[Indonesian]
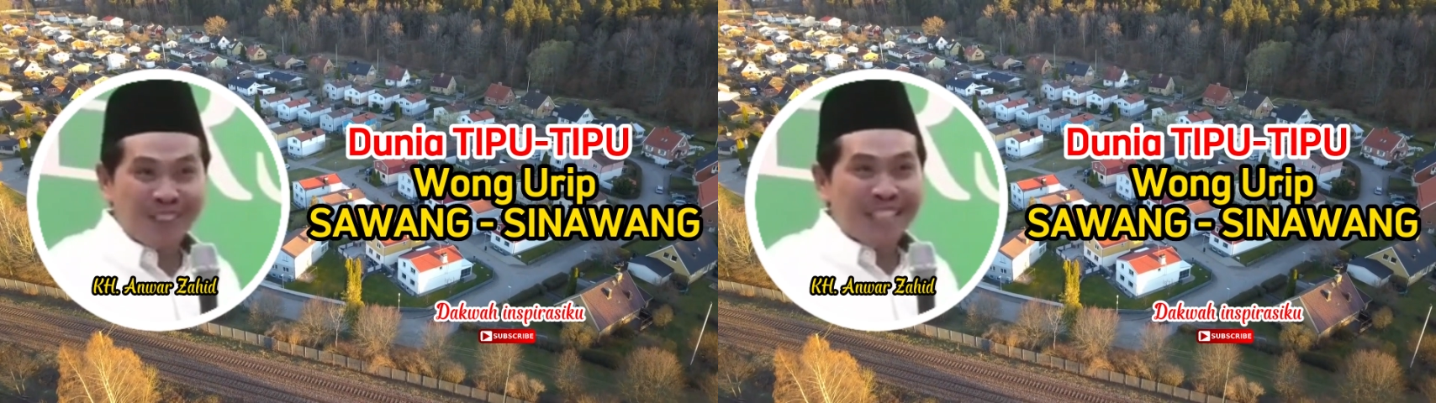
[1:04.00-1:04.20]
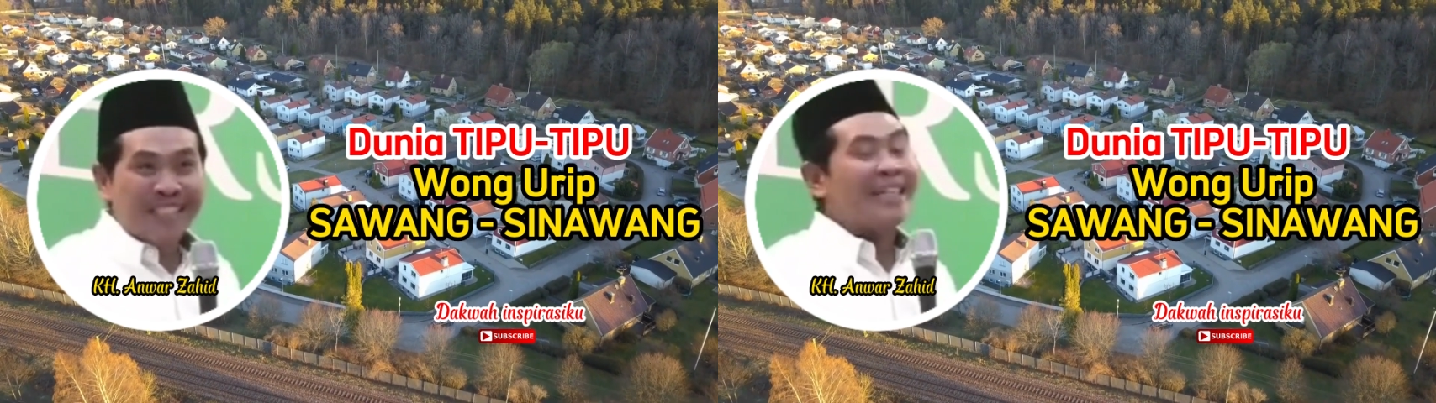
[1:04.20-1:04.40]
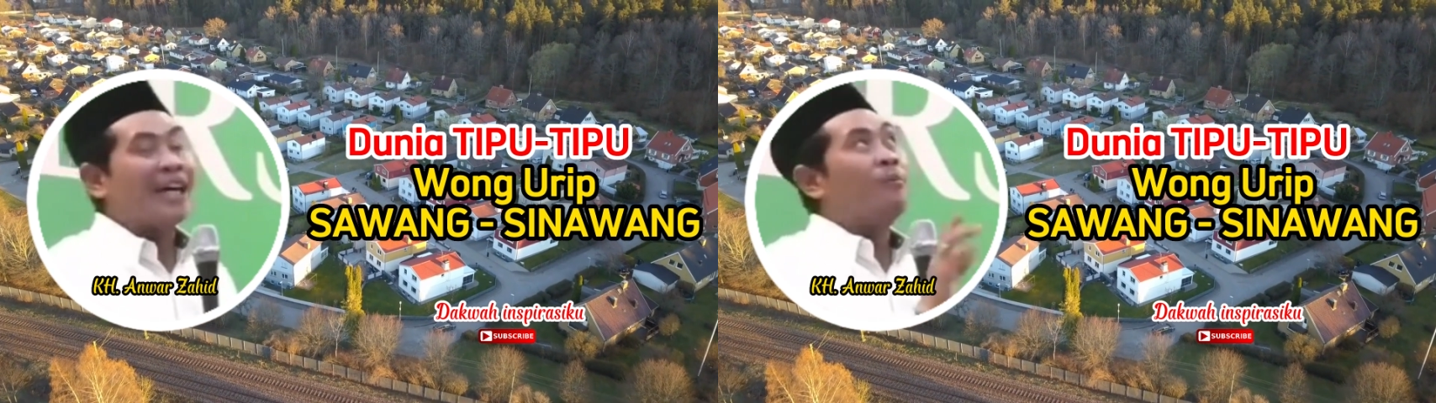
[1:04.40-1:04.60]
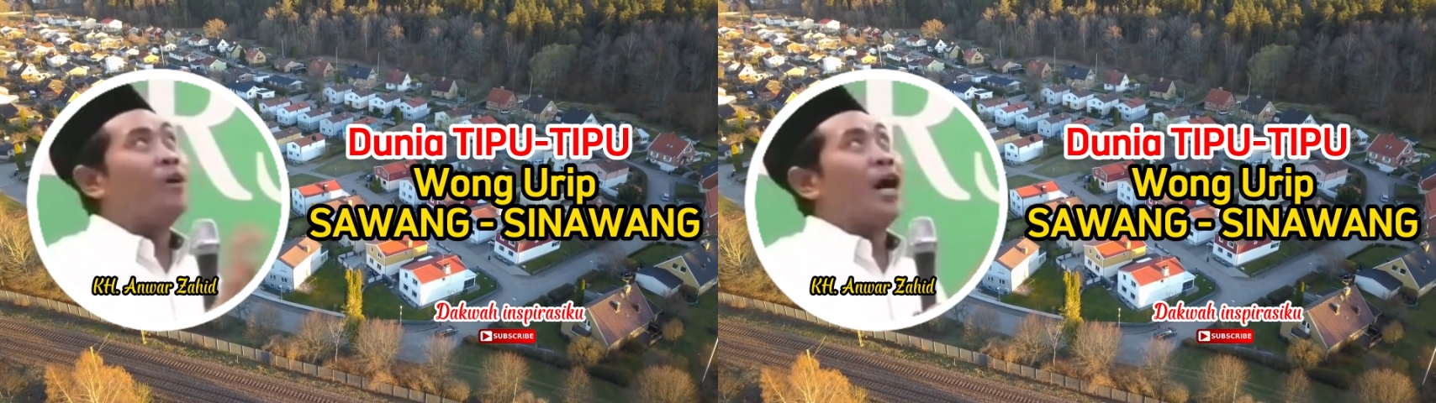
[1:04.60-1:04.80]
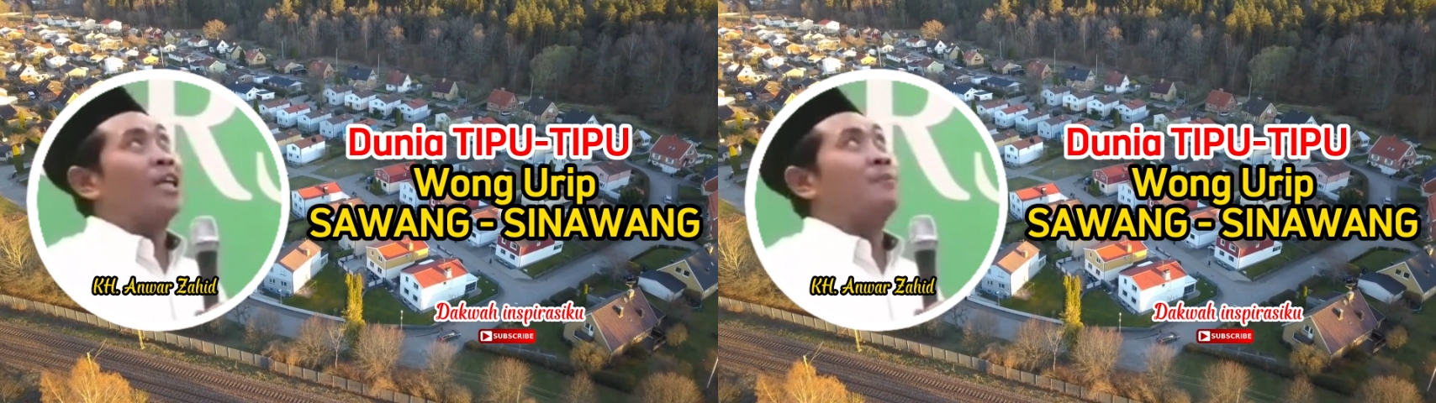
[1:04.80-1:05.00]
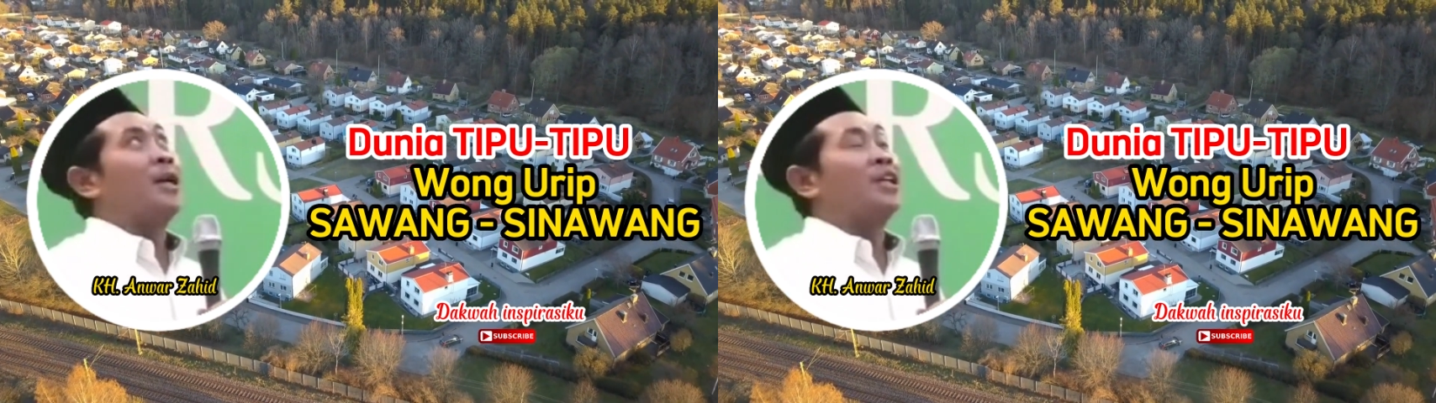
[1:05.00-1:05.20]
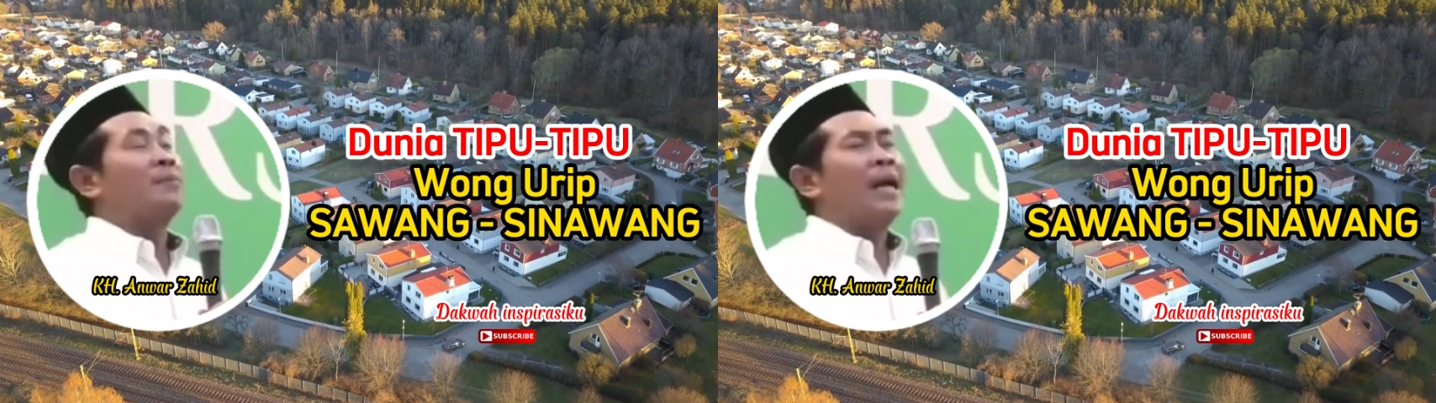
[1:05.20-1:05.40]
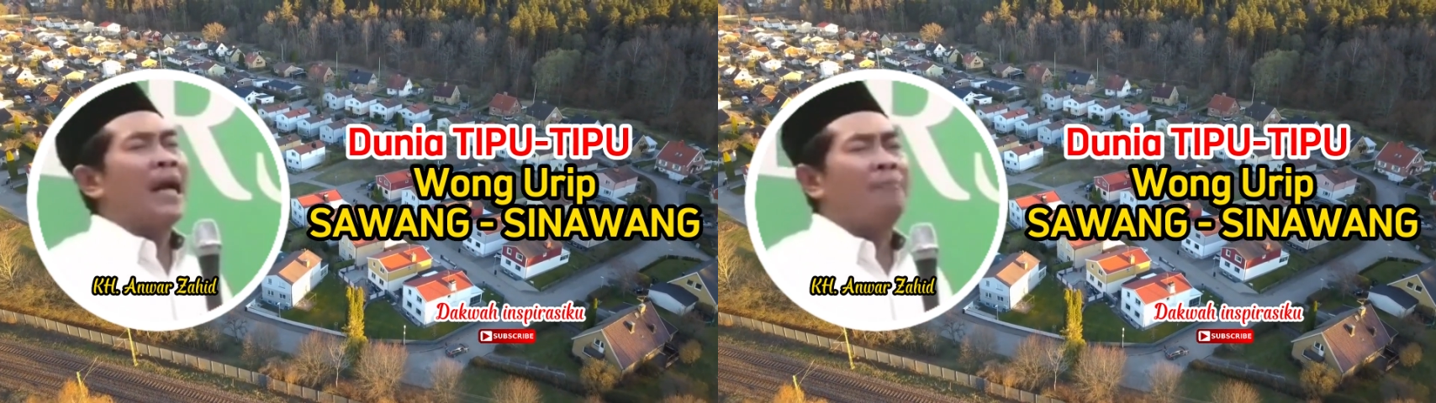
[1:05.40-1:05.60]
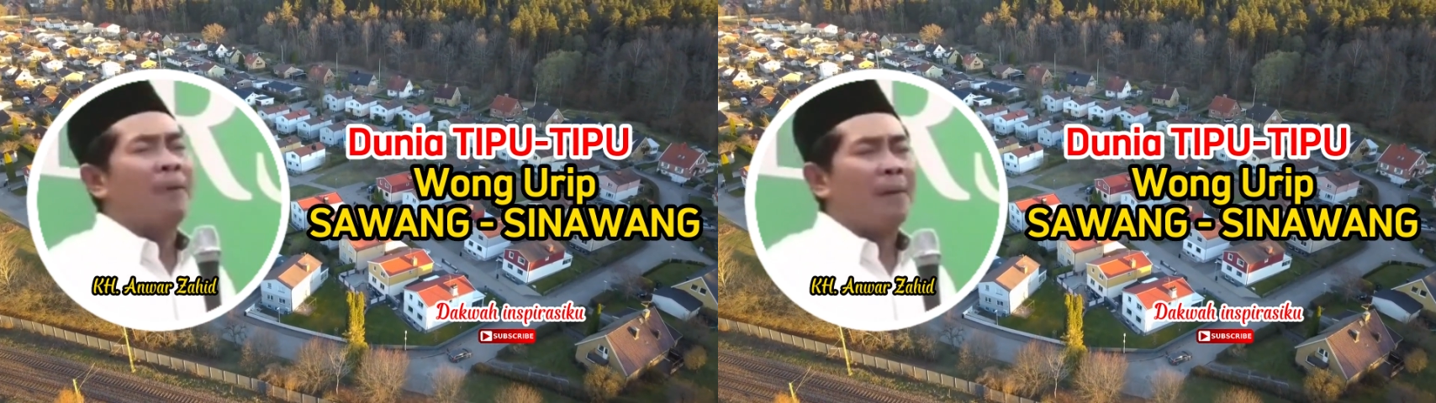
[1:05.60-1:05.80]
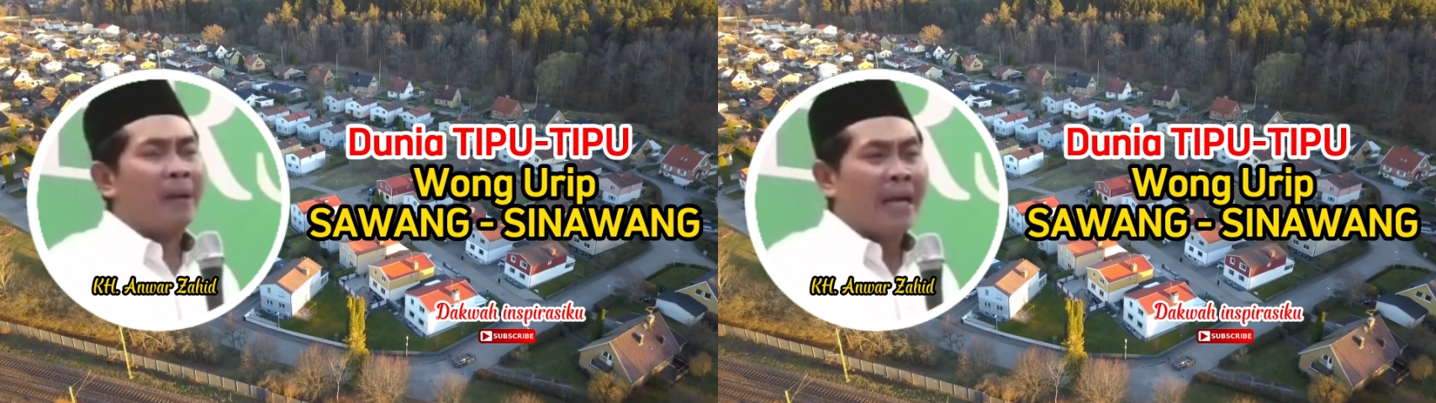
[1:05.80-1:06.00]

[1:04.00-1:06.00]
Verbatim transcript: dike omong ngadep depan abape